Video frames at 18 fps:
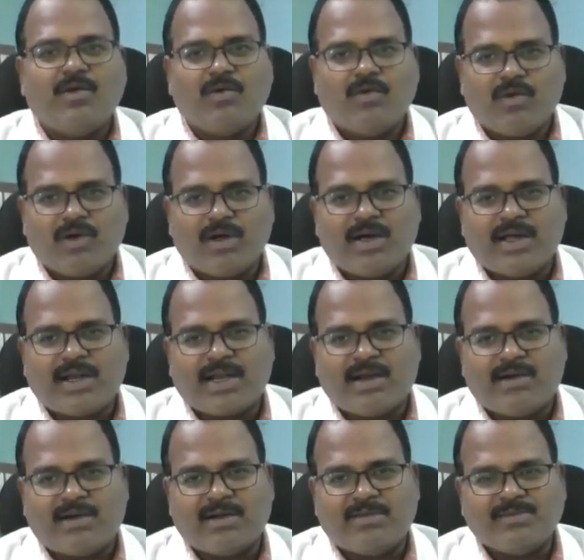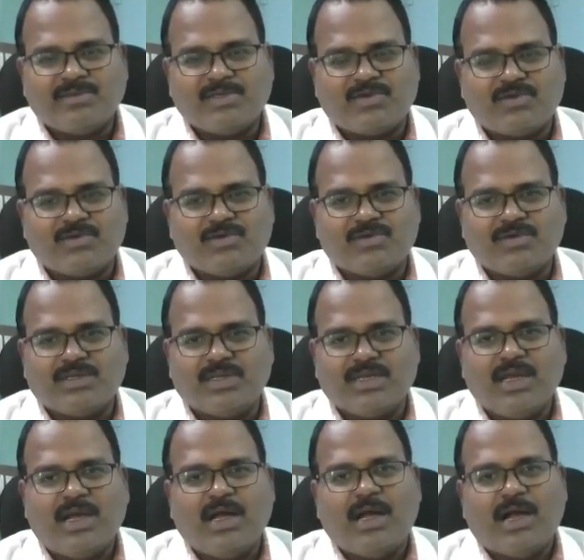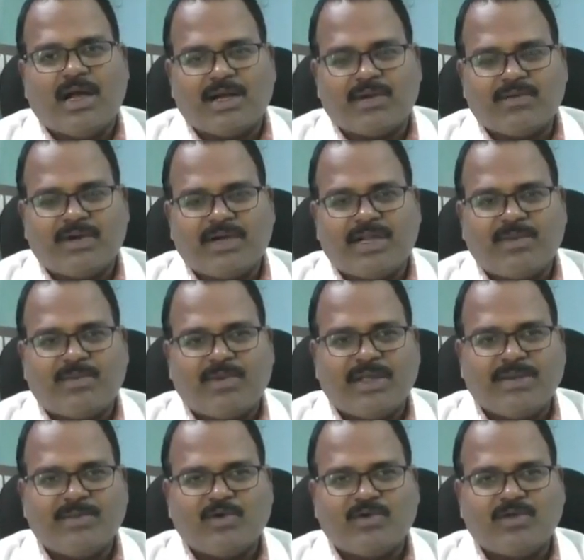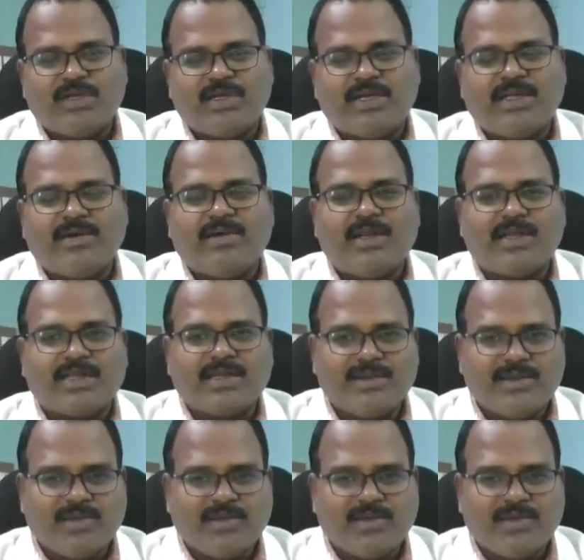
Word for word: ఓంకారు రావడం జరుగుతుంది అటువంటి అప్పుడు ఏమవుతుందంటే వాళ్ళకి